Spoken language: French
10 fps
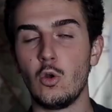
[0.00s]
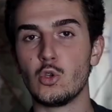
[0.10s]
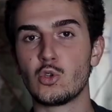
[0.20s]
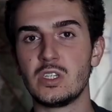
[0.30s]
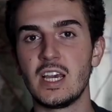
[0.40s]

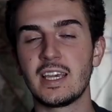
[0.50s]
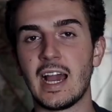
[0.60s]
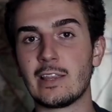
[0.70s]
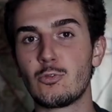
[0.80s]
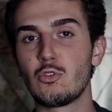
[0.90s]
Le Zodiac
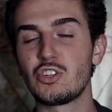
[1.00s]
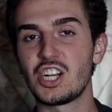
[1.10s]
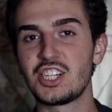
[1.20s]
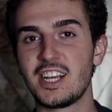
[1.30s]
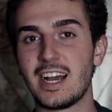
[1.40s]
a toujours
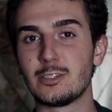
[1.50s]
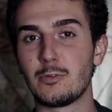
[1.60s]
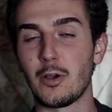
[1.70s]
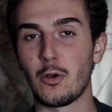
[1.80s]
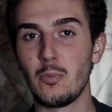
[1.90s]
cherché à se
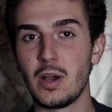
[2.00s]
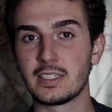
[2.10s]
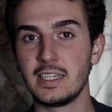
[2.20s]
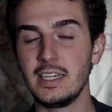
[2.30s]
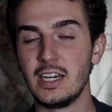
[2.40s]
faire
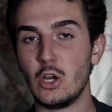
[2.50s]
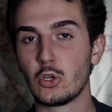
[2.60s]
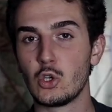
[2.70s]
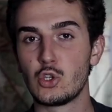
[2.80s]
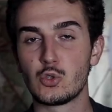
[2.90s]
remarquer,
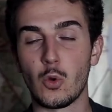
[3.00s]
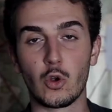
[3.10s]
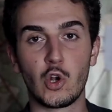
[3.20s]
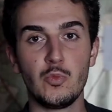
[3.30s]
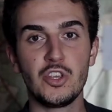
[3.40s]
que ce soit
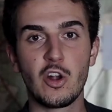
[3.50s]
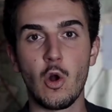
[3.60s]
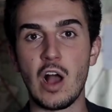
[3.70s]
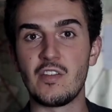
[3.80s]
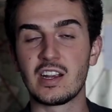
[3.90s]
en
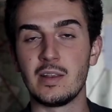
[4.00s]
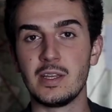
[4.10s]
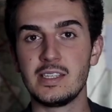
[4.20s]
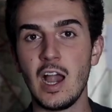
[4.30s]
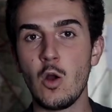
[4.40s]
communiquant avec les
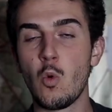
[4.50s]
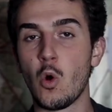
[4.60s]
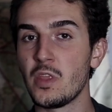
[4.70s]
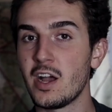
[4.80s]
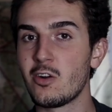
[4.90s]
médias
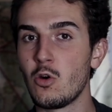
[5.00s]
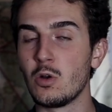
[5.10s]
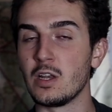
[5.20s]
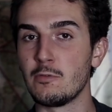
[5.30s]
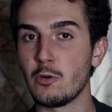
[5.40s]
ou en
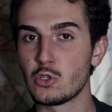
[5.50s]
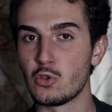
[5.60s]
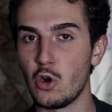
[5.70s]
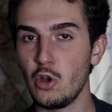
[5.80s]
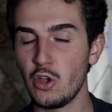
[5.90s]
arguant les forces
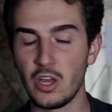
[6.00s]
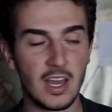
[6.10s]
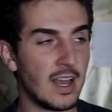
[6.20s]
de l'ordre.